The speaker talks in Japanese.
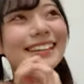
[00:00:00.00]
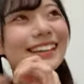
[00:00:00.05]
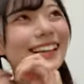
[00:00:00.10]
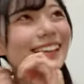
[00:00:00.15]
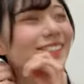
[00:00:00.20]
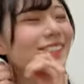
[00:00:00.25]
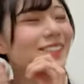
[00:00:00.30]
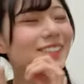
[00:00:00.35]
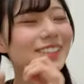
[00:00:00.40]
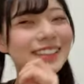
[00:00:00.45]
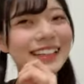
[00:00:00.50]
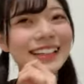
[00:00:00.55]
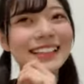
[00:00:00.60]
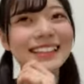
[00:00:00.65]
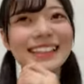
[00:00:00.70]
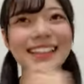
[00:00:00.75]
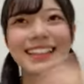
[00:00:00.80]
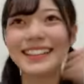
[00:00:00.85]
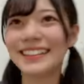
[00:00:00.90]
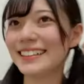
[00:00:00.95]
もう
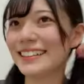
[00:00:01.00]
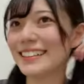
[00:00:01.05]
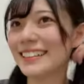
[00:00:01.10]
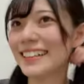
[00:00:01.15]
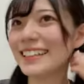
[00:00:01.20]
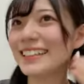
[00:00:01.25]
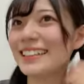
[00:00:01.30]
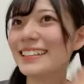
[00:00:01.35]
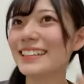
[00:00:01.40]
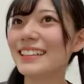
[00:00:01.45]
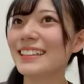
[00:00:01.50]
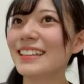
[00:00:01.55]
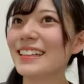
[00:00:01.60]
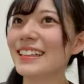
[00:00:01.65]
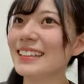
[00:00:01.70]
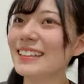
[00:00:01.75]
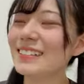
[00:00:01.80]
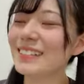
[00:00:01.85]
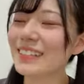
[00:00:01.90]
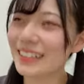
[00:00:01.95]
何から何
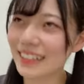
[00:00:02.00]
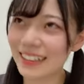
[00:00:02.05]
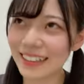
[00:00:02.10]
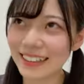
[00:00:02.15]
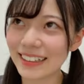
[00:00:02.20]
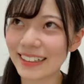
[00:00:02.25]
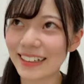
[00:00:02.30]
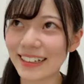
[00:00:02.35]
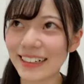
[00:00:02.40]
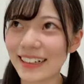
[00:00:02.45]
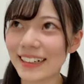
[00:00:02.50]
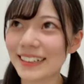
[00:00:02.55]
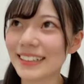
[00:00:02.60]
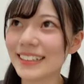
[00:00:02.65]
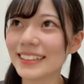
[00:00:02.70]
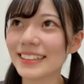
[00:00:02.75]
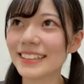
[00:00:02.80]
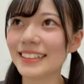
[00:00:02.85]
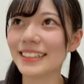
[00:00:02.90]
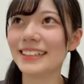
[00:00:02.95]
何から
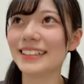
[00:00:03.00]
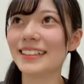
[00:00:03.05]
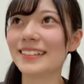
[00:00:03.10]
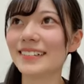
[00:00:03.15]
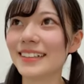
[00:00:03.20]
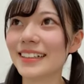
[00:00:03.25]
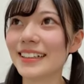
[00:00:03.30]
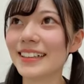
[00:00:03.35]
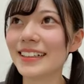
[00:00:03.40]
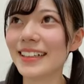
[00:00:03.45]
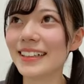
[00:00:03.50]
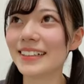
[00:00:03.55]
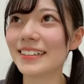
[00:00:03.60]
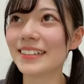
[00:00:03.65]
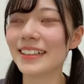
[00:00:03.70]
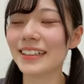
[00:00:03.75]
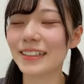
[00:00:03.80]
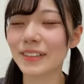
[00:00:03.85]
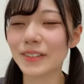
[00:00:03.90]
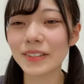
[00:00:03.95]
話したらいいかわからない
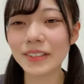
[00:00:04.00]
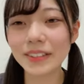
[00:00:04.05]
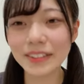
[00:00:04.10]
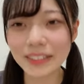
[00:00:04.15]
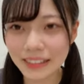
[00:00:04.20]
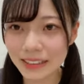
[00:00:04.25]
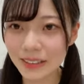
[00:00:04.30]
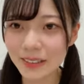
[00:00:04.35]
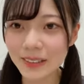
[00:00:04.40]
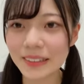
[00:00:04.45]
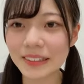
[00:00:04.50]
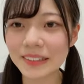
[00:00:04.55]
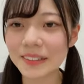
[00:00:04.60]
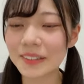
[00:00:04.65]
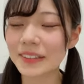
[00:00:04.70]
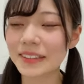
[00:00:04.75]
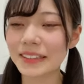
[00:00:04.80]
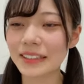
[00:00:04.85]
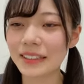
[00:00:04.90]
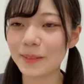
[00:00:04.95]
くらい本当に一つ
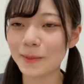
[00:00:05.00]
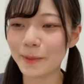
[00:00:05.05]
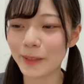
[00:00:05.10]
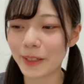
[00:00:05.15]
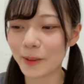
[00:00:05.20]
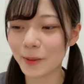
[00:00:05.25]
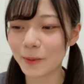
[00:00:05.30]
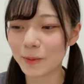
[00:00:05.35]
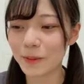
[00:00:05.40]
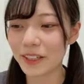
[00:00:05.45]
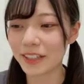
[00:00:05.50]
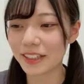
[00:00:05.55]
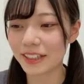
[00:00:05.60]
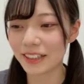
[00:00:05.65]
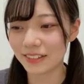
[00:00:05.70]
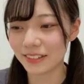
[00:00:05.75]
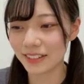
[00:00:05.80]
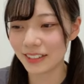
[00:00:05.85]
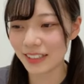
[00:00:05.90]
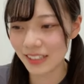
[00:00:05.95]
一つに意味が込められ
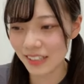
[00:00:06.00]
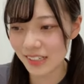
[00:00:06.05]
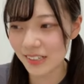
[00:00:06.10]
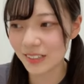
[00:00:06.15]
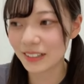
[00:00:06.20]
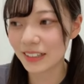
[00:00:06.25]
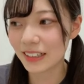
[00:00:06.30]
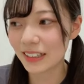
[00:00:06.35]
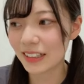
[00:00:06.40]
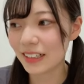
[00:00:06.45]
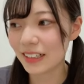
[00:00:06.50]
てるんですよ。